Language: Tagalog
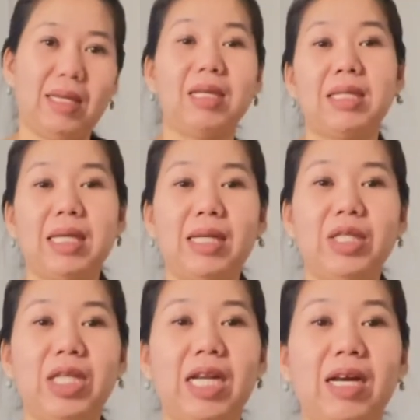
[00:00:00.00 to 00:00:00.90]
Si
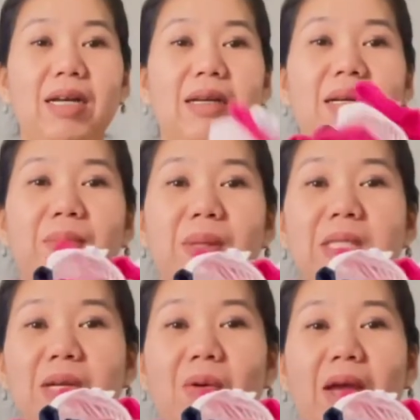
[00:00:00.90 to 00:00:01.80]
LG lang ang
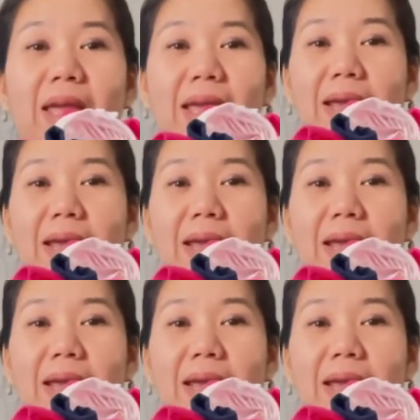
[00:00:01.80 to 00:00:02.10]
pasaway.